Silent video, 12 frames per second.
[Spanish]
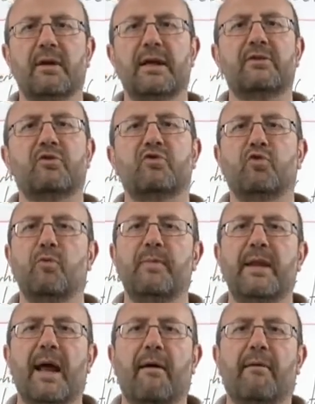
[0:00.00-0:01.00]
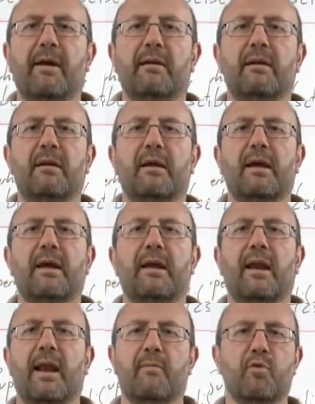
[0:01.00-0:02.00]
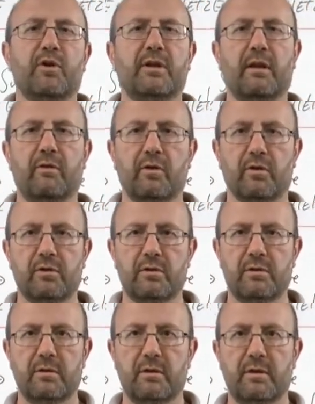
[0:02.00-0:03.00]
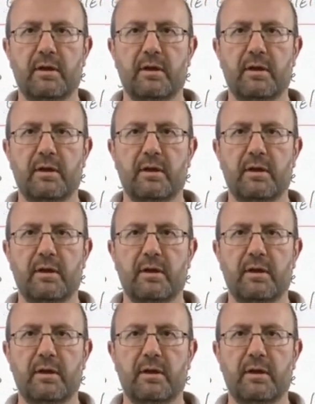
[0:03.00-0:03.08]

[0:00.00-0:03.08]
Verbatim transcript: estos culminaban en la muerte de Dios,